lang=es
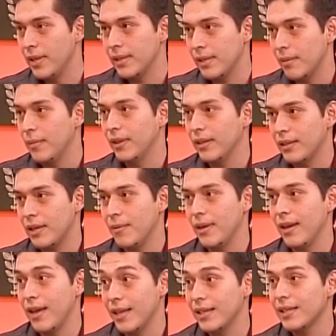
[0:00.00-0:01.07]
precisamente
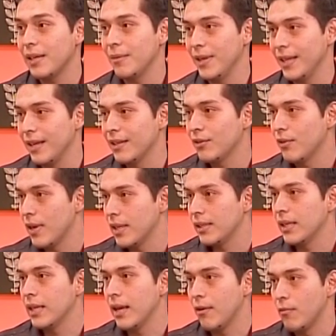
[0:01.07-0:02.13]
esas habilidades con las
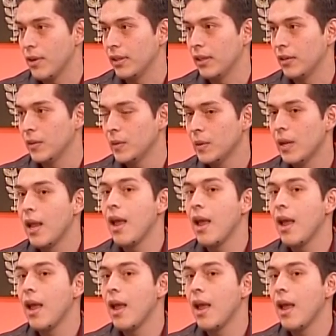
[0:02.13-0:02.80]
que ya cuenta, ¿no?